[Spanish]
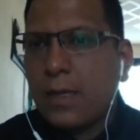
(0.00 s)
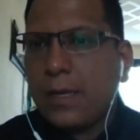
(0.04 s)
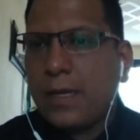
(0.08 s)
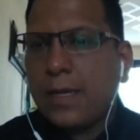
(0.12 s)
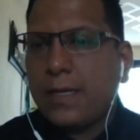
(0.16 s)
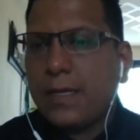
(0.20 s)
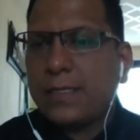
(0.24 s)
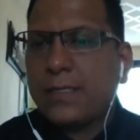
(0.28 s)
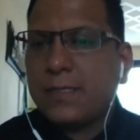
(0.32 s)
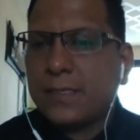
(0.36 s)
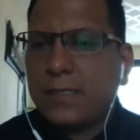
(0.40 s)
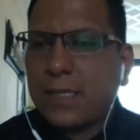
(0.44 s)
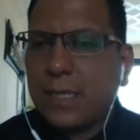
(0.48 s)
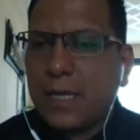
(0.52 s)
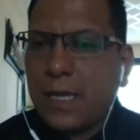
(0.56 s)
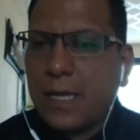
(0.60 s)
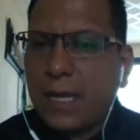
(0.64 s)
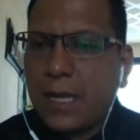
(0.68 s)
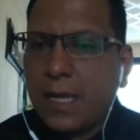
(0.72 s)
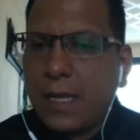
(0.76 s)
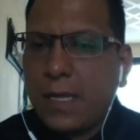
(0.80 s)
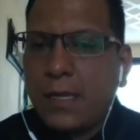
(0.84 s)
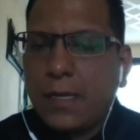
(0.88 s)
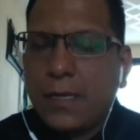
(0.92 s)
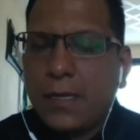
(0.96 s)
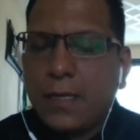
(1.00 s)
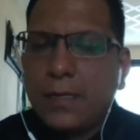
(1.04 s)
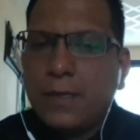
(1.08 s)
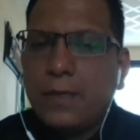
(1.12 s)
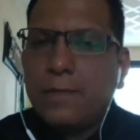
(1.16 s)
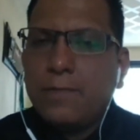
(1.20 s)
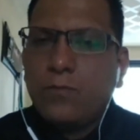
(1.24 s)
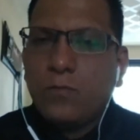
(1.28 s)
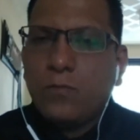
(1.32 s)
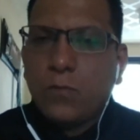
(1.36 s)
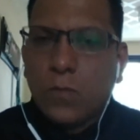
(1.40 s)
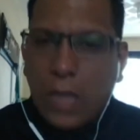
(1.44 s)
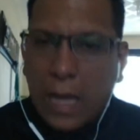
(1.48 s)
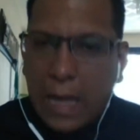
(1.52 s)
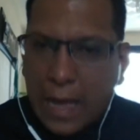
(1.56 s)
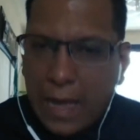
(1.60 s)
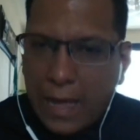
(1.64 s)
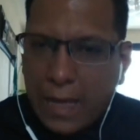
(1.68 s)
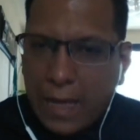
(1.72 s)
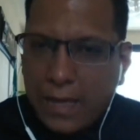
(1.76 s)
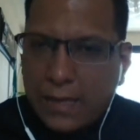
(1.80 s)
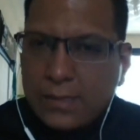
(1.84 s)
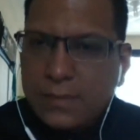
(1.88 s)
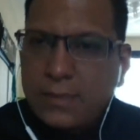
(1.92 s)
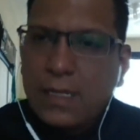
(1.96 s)
Este.
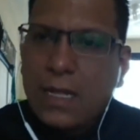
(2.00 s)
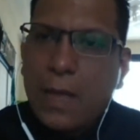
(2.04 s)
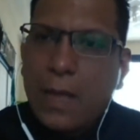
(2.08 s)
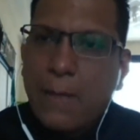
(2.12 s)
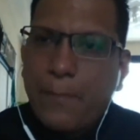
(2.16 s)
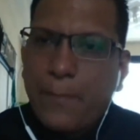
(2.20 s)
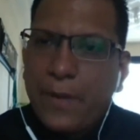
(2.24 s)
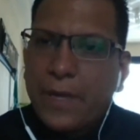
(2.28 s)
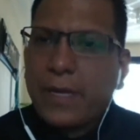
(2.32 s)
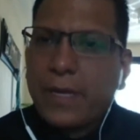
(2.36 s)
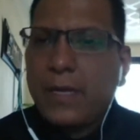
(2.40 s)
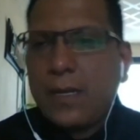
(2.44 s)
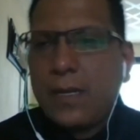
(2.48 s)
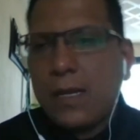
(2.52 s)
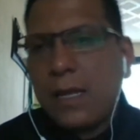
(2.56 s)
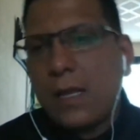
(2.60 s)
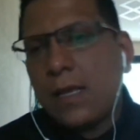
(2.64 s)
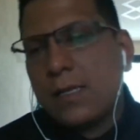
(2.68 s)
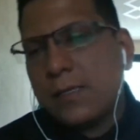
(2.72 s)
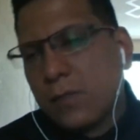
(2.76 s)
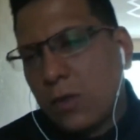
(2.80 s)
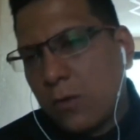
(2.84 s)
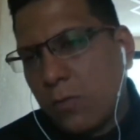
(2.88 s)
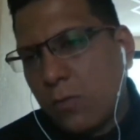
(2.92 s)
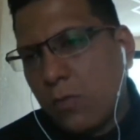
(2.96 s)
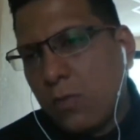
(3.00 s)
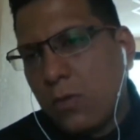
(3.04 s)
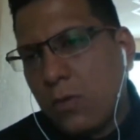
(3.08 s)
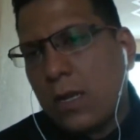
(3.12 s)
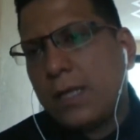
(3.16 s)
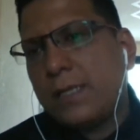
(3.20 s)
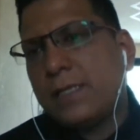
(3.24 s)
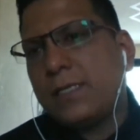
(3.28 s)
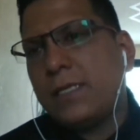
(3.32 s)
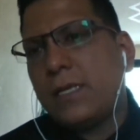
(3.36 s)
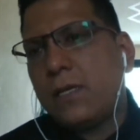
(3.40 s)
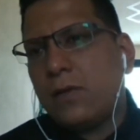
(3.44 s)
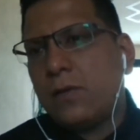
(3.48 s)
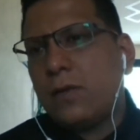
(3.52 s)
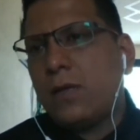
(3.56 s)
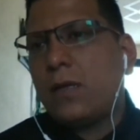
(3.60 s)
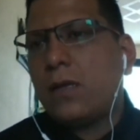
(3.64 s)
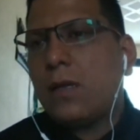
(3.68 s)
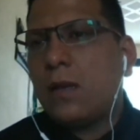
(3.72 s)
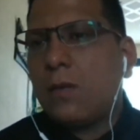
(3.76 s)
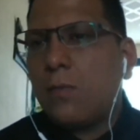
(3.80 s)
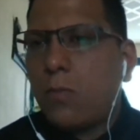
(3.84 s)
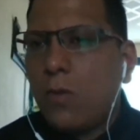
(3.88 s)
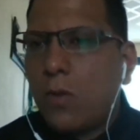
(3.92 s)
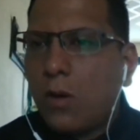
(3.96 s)
Ajá, la página es como la hicieron
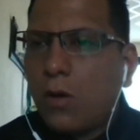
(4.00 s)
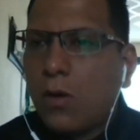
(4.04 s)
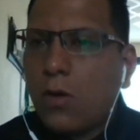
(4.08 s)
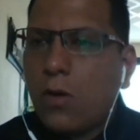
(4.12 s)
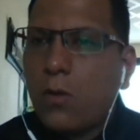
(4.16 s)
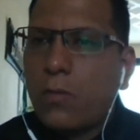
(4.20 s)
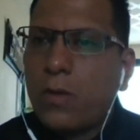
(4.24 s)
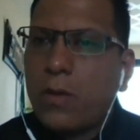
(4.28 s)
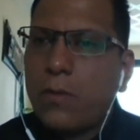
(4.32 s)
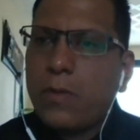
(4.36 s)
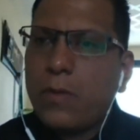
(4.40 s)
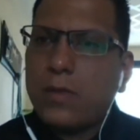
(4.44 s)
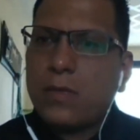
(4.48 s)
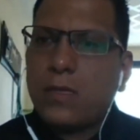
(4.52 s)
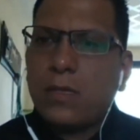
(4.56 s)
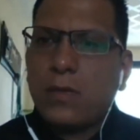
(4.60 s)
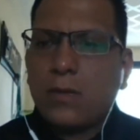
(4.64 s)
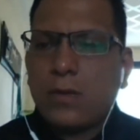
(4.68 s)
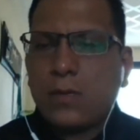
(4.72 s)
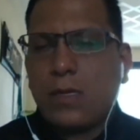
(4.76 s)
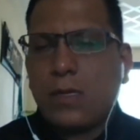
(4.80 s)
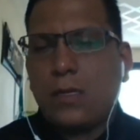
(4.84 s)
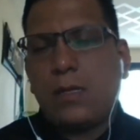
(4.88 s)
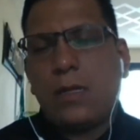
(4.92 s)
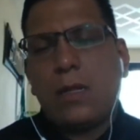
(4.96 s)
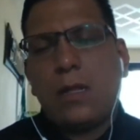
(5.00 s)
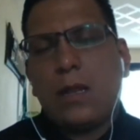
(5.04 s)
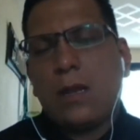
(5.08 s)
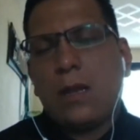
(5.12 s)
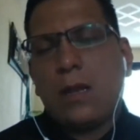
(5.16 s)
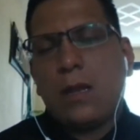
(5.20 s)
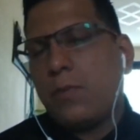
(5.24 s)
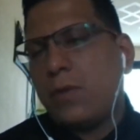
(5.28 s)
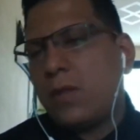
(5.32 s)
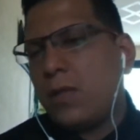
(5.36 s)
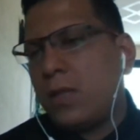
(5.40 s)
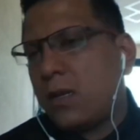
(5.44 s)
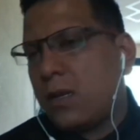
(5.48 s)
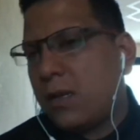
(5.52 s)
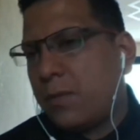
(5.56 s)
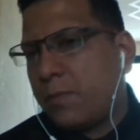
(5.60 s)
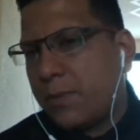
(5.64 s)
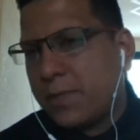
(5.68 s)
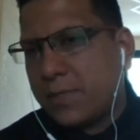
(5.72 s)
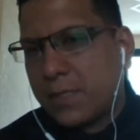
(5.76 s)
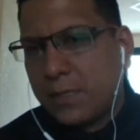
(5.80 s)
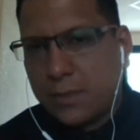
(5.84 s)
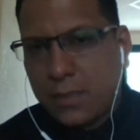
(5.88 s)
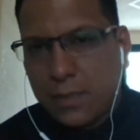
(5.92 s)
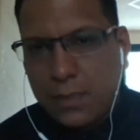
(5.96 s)
en el blog, obviamente la pueden
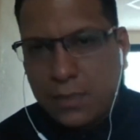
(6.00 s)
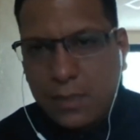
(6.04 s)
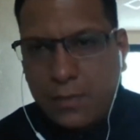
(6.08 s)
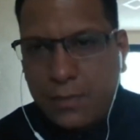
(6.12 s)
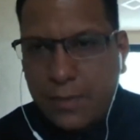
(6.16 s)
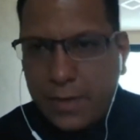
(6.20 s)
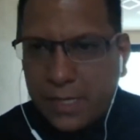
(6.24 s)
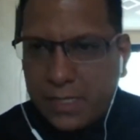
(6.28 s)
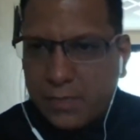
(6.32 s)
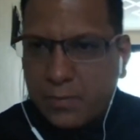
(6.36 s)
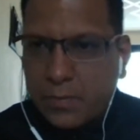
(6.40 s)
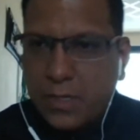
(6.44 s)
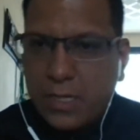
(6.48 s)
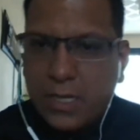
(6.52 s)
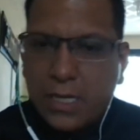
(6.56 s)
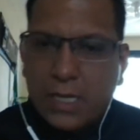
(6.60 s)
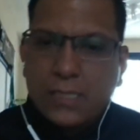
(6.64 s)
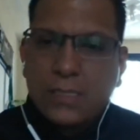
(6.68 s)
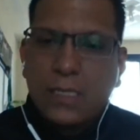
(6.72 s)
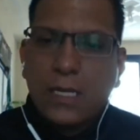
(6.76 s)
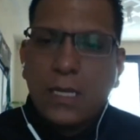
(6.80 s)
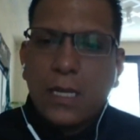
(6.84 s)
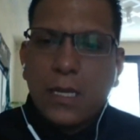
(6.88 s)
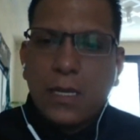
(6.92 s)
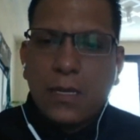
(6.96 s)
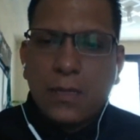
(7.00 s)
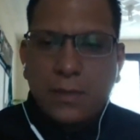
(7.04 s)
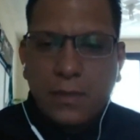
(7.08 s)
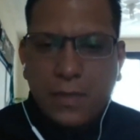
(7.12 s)
representar de varias maneras.